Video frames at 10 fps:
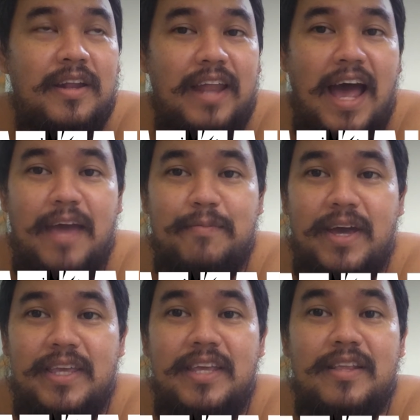ได้ไป
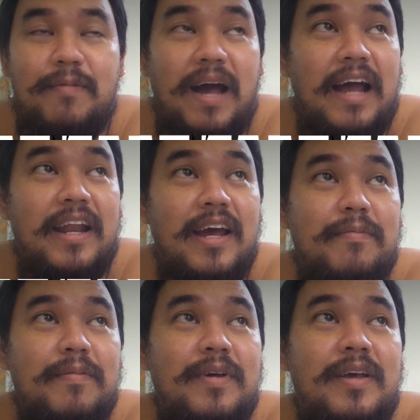ยี่สิบครั้งนะครับ
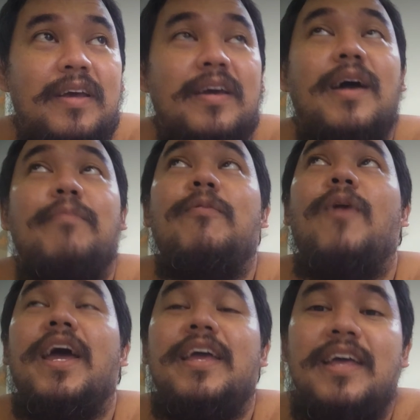กับ
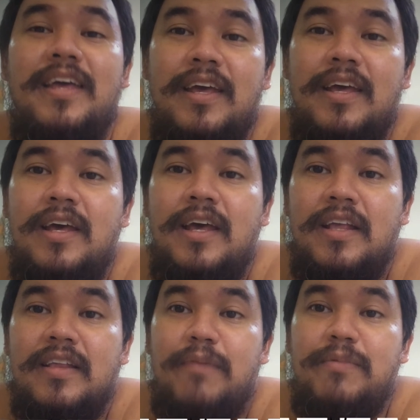วัย
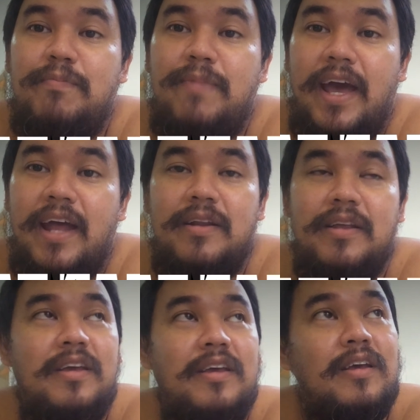สามสิบแปด
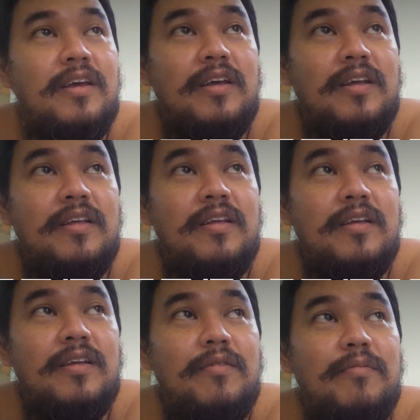
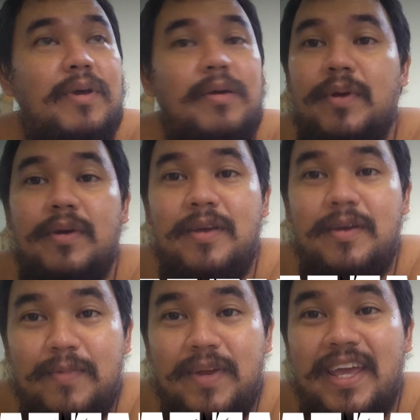ไม่ไม่
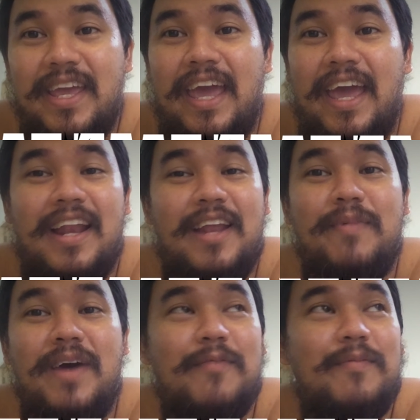ไม่ได้แก่อะไร
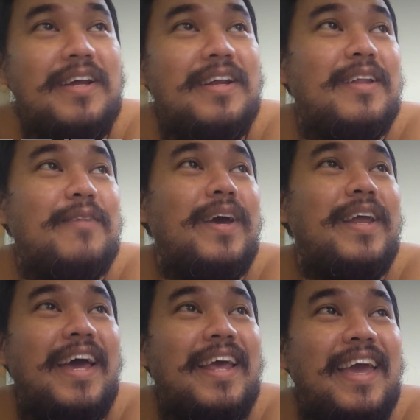มากมั้งทำไม
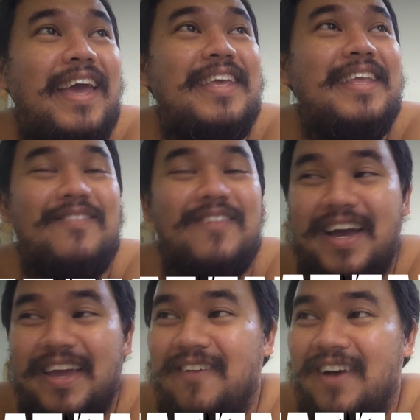ได้แค่ยี่สิบครั้
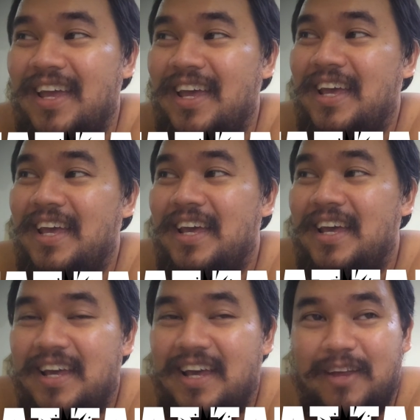งเอง
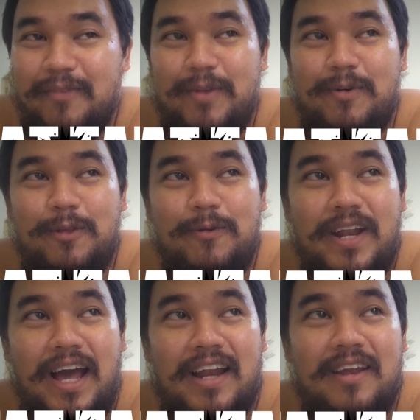วะะเป็นเพราะตัว
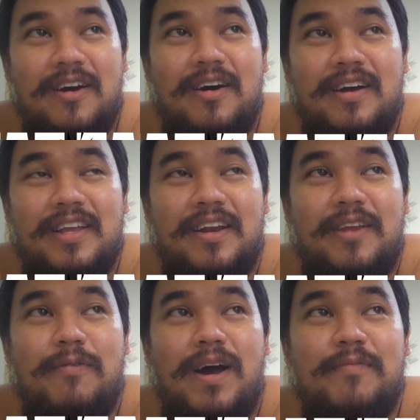หนักแล้วก็อย่าง
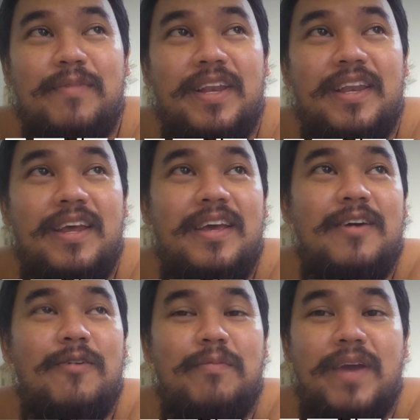ที่ว่ามัน
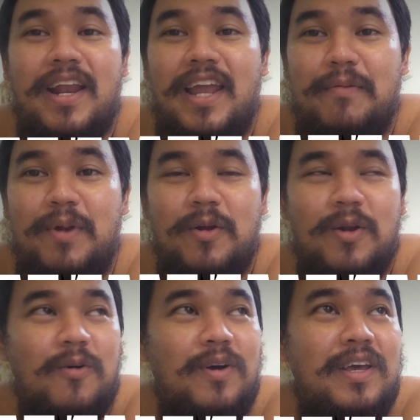ความแข็งแรงมันลด
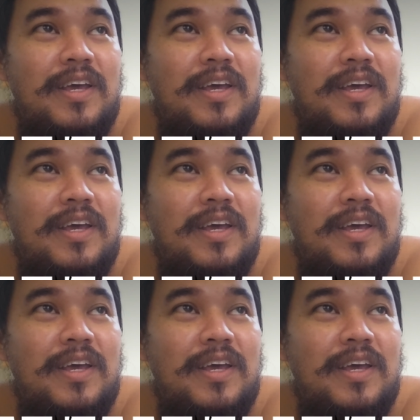ลง